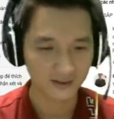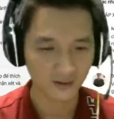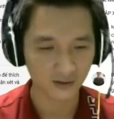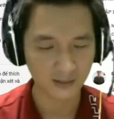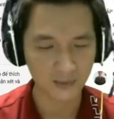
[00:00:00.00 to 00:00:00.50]

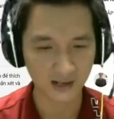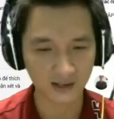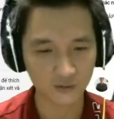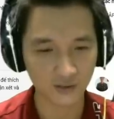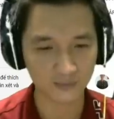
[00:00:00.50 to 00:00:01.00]
Đó, mà
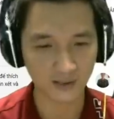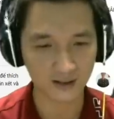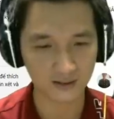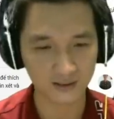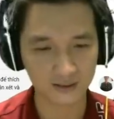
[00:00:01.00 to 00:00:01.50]
cái chuyện
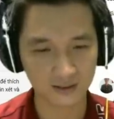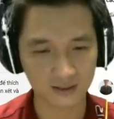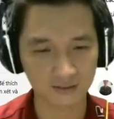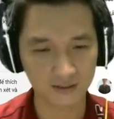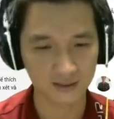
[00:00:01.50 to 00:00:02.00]
mà
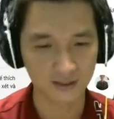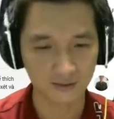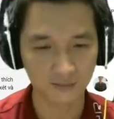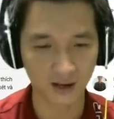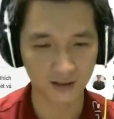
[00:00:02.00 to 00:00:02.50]

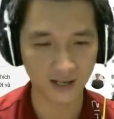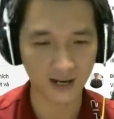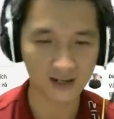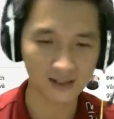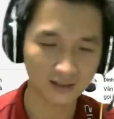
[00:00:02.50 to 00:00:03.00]
mở
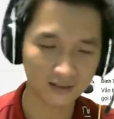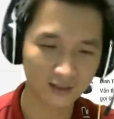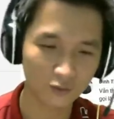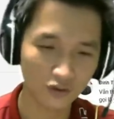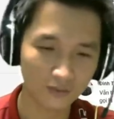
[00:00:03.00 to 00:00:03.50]
ra
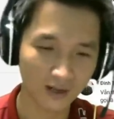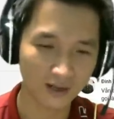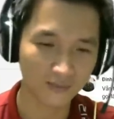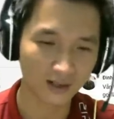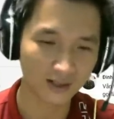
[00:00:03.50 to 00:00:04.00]
thần quốc
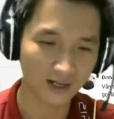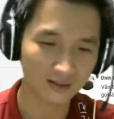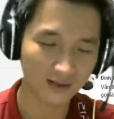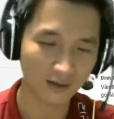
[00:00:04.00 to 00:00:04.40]
mà mở ra